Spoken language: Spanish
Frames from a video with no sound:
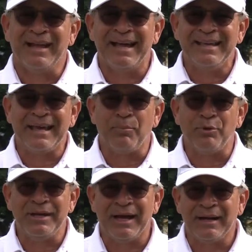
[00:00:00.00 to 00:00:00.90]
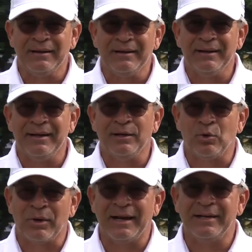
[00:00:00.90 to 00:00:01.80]
hay que apoyar el
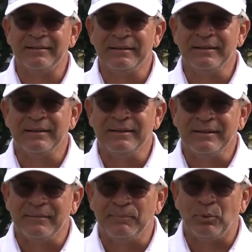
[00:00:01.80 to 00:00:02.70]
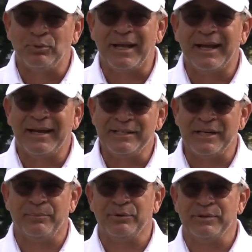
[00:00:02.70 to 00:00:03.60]
Corales Punta Cana
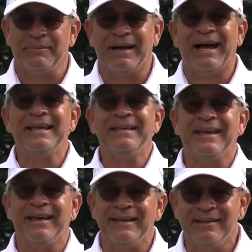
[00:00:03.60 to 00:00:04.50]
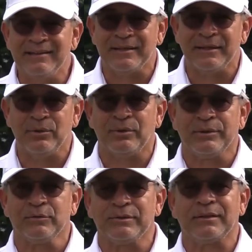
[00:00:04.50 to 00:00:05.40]
Championship. Hay que ir,
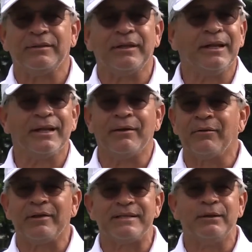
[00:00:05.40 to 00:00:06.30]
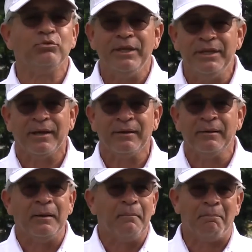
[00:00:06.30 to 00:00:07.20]
señores. O sea, te tiene que, aunque sea un día,
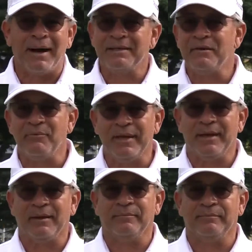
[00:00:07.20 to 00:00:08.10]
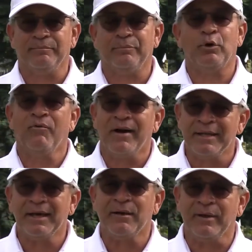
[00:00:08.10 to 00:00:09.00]
vaya y venga, pero
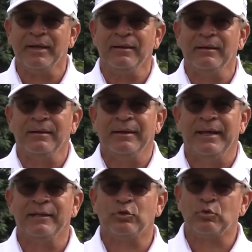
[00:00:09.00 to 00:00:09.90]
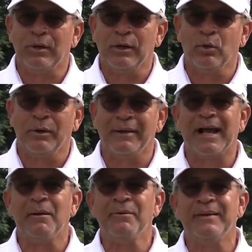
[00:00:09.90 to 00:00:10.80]
vayan a ver estos jugadores,
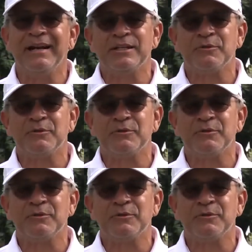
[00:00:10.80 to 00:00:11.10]
vayan a vivir la